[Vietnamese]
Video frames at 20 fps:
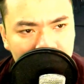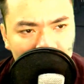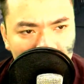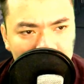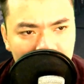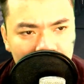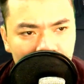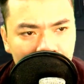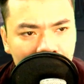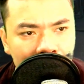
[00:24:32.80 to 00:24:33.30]

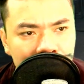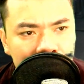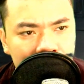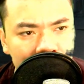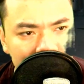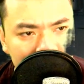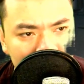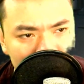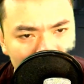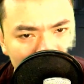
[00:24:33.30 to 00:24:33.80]
Tô Trinh suy
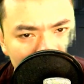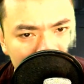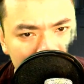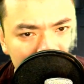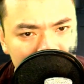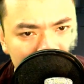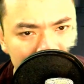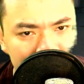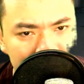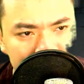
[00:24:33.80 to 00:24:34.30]
nghĩ một
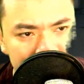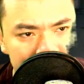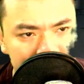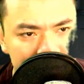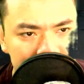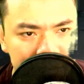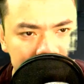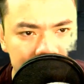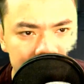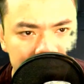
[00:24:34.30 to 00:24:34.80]
chút
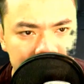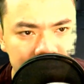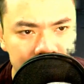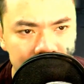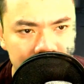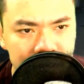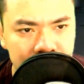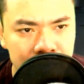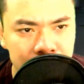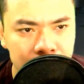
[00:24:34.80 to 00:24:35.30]
nói:
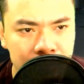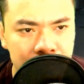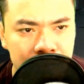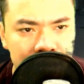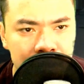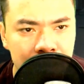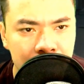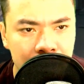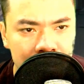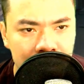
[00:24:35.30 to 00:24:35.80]
à
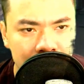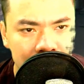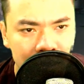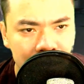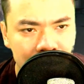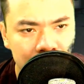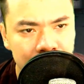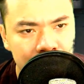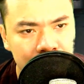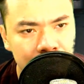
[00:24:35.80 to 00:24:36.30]
bố,
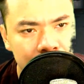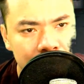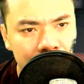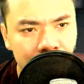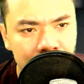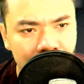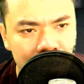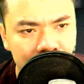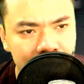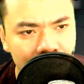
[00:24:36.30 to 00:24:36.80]
nói
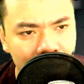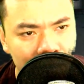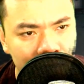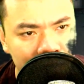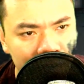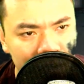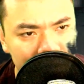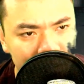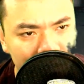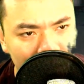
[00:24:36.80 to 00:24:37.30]
thật cho người
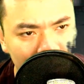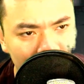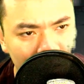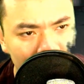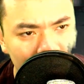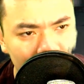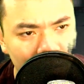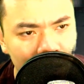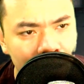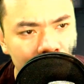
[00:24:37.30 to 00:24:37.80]
biết,
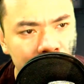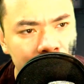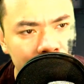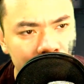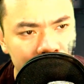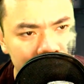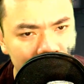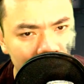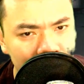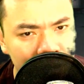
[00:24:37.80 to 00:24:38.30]
có một
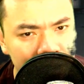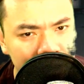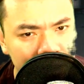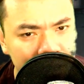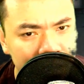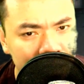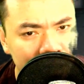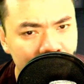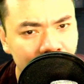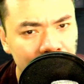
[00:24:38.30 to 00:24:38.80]
việc
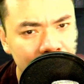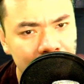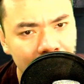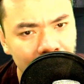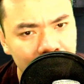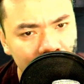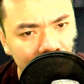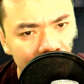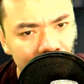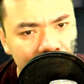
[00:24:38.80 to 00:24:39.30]
ta vẫn
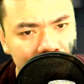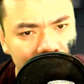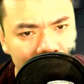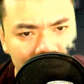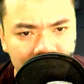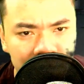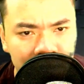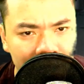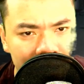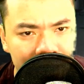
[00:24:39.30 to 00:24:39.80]
nghĩ mãi
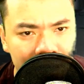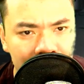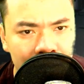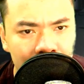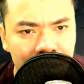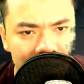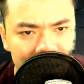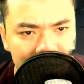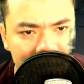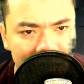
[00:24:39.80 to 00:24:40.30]
cho tới
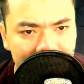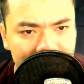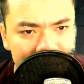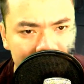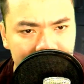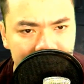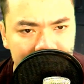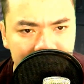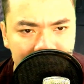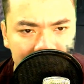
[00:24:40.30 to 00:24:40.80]
bây giờ,
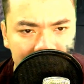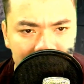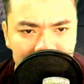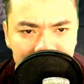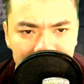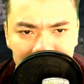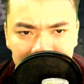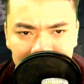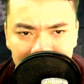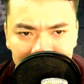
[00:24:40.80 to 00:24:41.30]

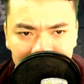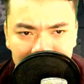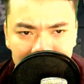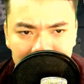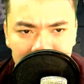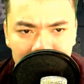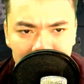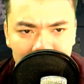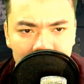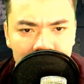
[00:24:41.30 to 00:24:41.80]
nhưng cũng
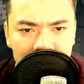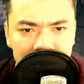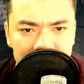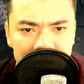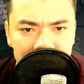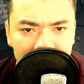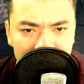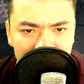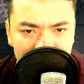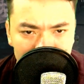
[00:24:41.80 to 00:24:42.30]
không dám chắc
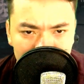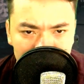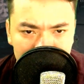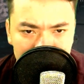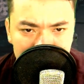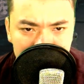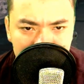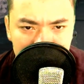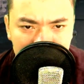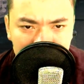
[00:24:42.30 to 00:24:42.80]
chắn
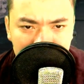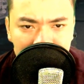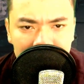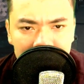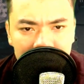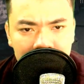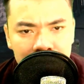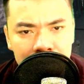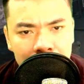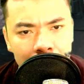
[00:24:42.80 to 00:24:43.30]
một trăm
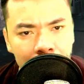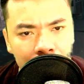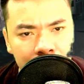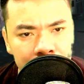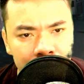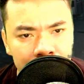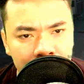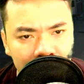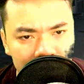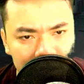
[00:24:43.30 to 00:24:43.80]
phần trăm.
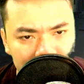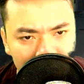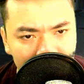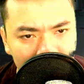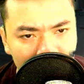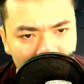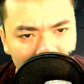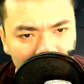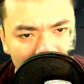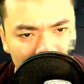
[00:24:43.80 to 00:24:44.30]

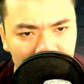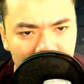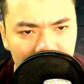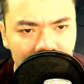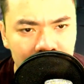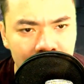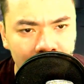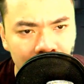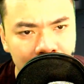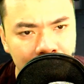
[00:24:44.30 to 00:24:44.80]
Chuyện gì
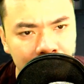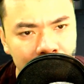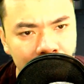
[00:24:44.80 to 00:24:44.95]
thế?